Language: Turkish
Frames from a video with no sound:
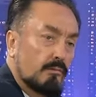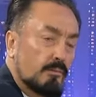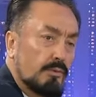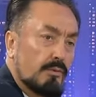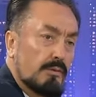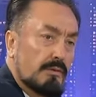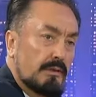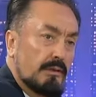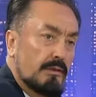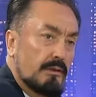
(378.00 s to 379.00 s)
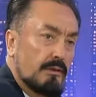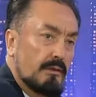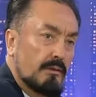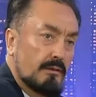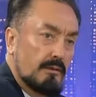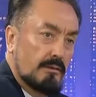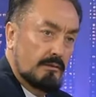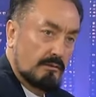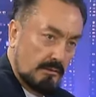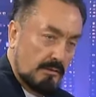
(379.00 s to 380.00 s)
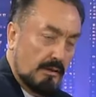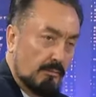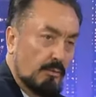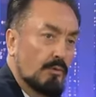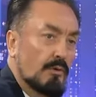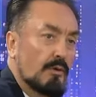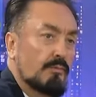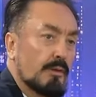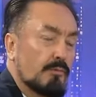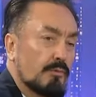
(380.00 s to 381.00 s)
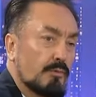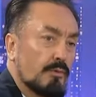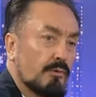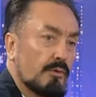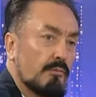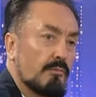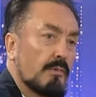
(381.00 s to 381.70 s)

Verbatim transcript: Bütün istedikleri samimi olarak benim gördüğüm